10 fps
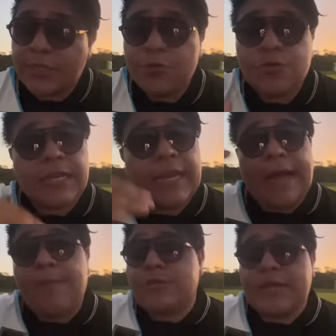que no nos
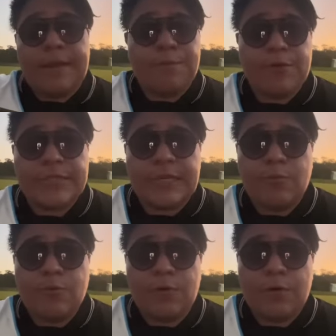creamos ya campeones del
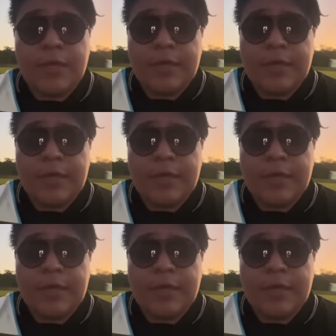mundo.